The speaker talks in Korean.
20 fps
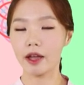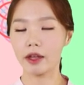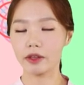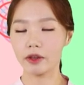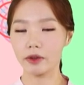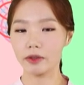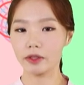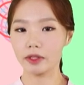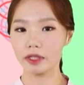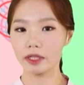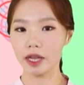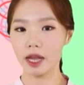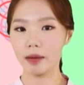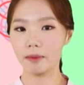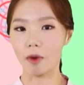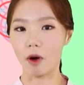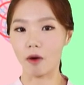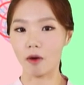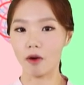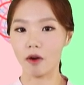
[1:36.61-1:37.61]
현지의
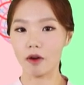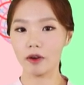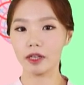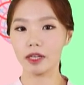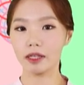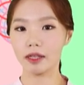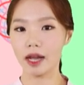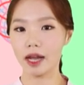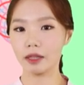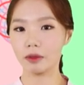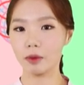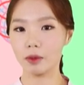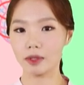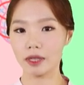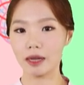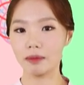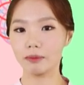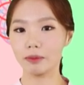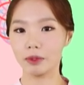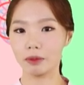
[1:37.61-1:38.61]
먹거리나
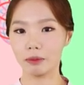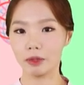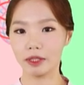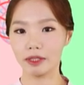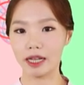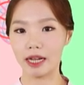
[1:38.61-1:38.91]
토산품을